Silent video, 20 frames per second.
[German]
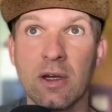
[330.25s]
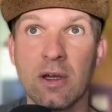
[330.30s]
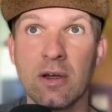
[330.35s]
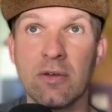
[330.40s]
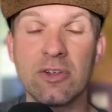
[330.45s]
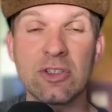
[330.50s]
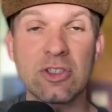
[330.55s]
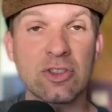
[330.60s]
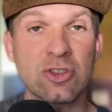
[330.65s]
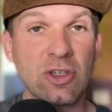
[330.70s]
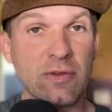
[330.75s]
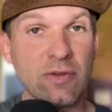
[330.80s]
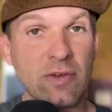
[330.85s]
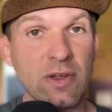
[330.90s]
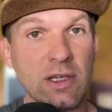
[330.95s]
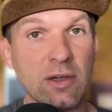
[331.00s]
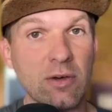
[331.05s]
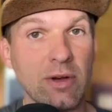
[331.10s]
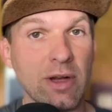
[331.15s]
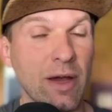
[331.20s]

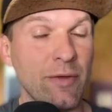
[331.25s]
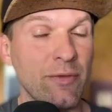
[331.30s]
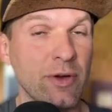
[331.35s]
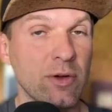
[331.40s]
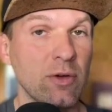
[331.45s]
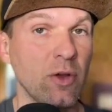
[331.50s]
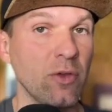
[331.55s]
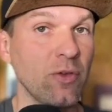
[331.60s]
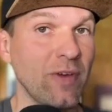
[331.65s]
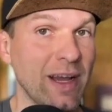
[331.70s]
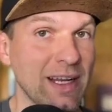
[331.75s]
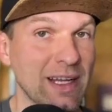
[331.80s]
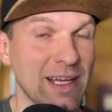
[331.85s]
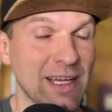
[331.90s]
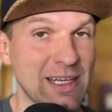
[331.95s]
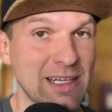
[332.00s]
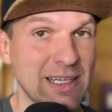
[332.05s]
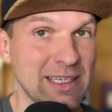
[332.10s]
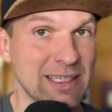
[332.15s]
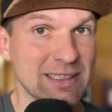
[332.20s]
wissenschaftlicher oder einfach nur aus
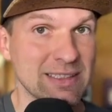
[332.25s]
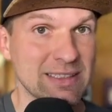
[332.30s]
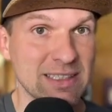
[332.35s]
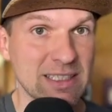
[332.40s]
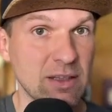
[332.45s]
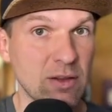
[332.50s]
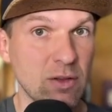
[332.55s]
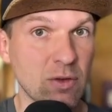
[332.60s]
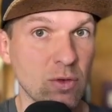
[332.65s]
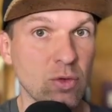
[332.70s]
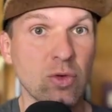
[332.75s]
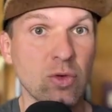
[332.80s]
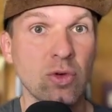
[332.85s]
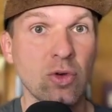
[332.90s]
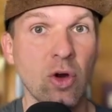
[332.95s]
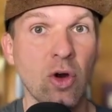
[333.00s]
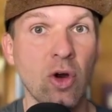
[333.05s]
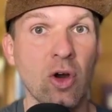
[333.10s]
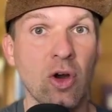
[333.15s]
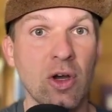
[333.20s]
weinrechtlicher Sicht so
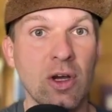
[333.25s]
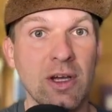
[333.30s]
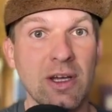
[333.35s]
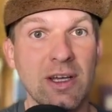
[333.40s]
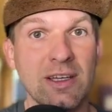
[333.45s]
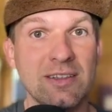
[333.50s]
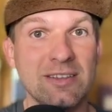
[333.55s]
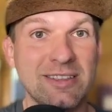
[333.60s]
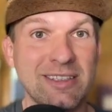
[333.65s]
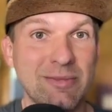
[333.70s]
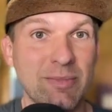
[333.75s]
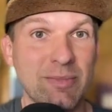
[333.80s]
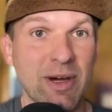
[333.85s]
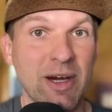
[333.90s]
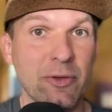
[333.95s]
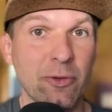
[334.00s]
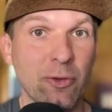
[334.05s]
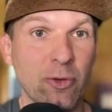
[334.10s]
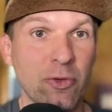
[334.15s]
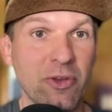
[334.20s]
noch Sinn
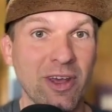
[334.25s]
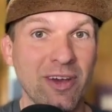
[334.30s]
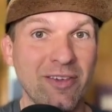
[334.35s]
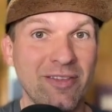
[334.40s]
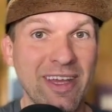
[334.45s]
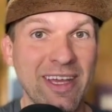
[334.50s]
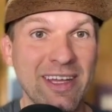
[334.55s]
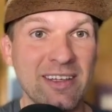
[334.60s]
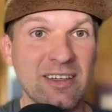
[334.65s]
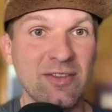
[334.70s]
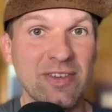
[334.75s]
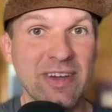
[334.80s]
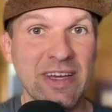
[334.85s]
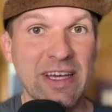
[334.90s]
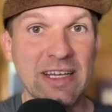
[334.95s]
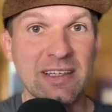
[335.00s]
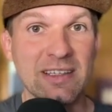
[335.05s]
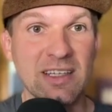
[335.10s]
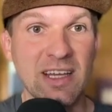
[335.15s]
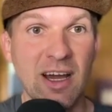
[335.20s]
macht und erwähnt
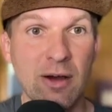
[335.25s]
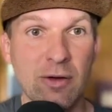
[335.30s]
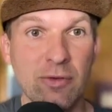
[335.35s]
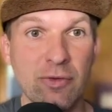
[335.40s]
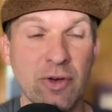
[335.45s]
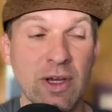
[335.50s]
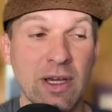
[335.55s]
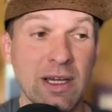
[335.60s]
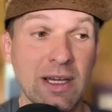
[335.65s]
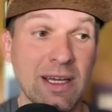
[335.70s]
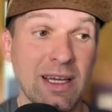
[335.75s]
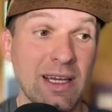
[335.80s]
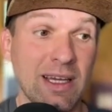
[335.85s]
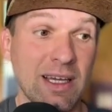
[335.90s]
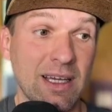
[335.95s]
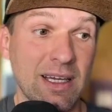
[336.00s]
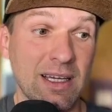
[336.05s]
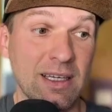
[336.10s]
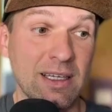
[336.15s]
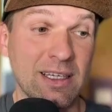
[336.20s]
werden darf.
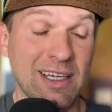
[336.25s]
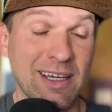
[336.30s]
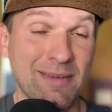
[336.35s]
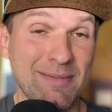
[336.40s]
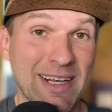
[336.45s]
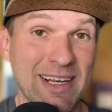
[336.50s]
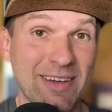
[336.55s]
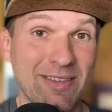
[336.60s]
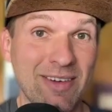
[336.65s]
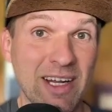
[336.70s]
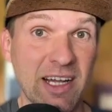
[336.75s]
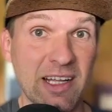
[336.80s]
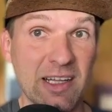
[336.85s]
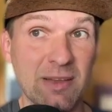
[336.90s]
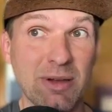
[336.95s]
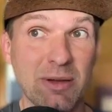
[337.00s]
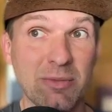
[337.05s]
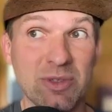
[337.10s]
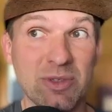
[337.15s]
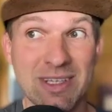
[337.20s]
Ich kenne mittlerweile ein,
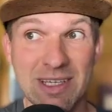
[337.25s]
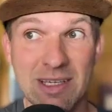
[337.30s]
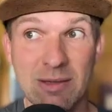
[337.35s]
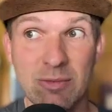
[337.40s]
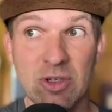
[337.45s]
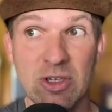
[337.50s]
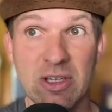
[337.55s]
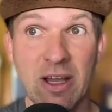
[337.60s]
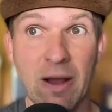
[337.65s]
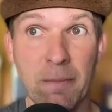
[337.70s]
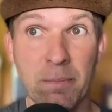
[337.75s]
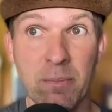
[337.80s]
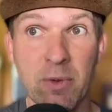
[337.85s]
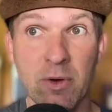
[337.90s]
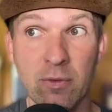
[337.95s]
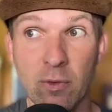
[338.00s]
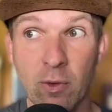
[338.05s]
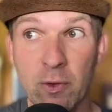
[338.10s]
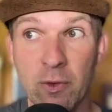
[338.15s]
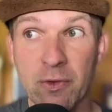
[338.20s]
zwei Betriebe, die haben
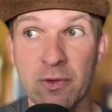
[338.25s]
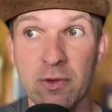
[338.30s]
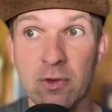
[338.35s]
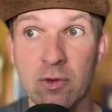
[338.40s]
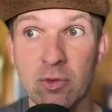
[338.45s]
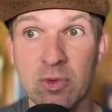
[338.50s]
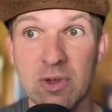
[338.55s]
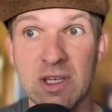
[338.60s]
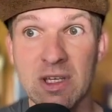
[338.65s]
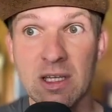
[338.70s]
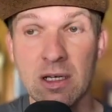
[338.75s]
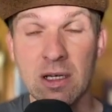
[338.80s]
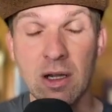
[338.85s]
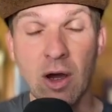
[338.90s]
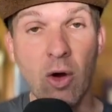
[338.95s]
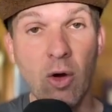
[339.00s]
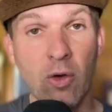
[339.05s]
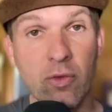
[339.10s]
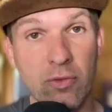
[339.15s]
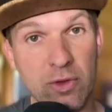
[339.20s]
bewusst zu Beginn
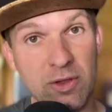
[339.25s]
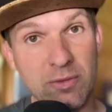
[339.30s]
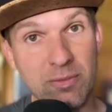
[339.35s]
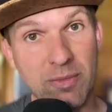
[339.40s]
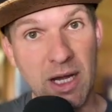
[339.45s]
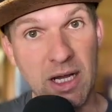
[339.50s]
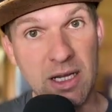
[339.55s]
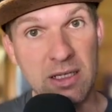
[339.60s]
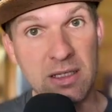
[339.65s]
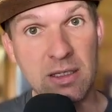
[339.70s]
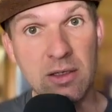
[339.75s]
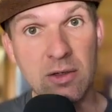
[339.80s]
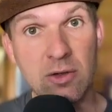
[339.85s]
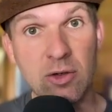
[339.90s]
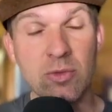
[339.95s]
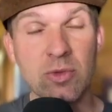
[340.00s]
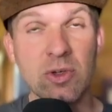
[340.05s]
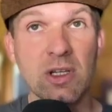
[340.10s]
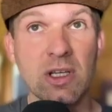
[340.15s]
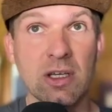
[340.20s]
auch für die
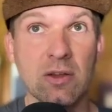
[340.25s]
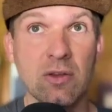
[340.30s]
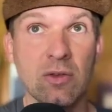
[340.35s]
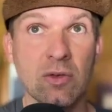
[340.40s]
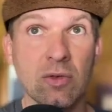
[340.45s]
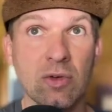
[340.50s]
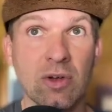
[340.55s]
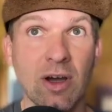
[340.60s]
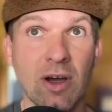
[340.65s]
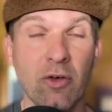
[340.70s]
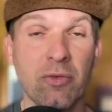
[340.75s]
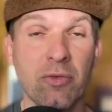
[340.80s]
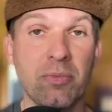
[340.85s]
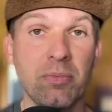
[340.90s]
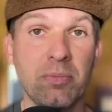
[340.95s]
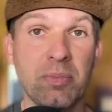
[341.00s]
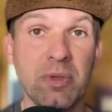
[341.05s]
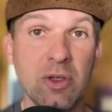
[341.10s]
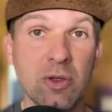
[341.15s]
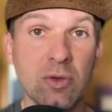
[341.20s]
Marketingkommunikation auf
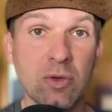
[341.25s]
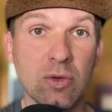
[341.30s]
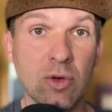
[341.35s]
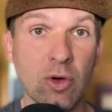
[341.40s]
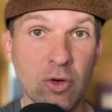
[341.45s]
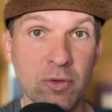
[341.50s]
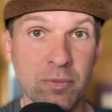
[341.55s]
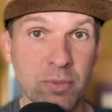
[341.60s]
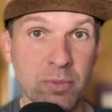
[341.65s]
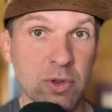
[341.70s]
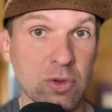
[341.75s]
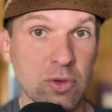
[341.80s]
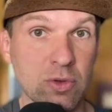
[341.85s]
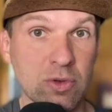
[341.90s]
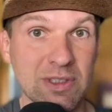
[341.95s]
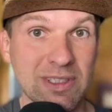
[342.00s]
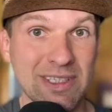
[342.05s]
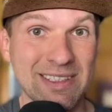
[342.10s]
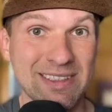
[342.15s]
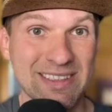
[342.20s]

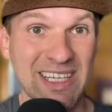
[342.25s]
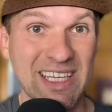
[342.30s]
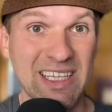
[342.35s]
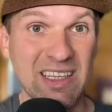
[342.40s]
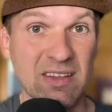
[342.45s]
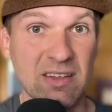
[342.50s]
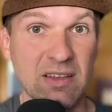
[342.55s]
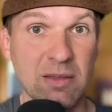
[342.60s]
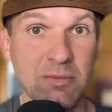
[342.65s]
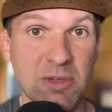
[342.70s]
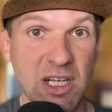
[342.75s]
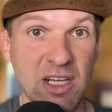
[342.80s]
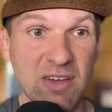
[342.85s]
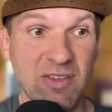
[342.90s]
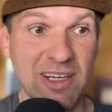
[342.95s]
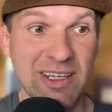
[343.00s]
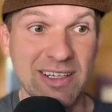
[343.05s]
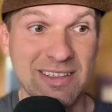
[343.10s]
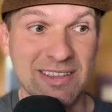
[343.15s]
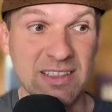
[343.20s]
Bio-Grundprodukte gesetzt, die
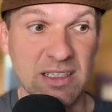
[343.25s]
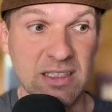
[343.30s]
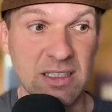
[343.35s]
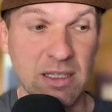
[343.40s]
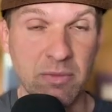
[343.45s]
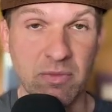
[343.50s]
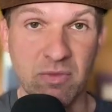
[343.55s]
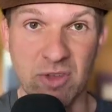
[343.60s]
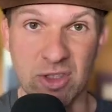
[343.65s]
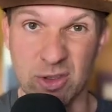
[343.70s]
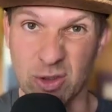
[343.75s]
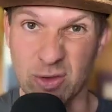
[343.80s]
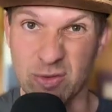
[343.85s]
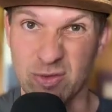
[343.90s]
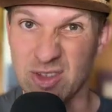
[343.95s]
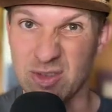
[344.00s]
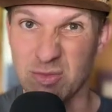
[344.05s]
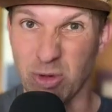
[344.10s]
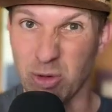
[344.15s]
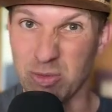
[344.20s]
mittlerweile gesagt haben, wir dürfen
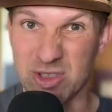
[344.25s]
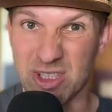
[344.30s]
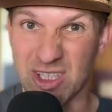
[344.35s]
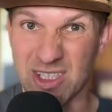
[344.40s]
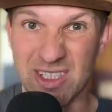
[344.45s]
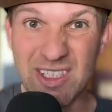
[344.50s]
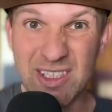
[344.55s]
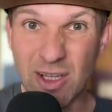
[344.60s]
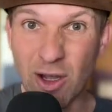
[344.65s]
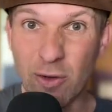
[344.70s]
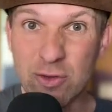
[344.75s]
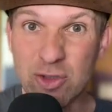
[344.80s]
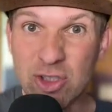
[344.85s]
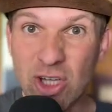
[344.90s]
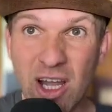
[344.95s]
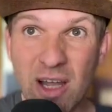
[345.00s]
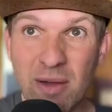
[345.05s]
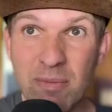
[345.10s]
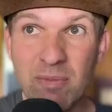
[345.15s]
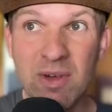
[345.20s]
es momentan nicht
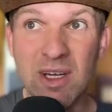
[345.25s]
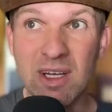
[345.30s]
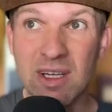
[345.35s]
draufschreiben.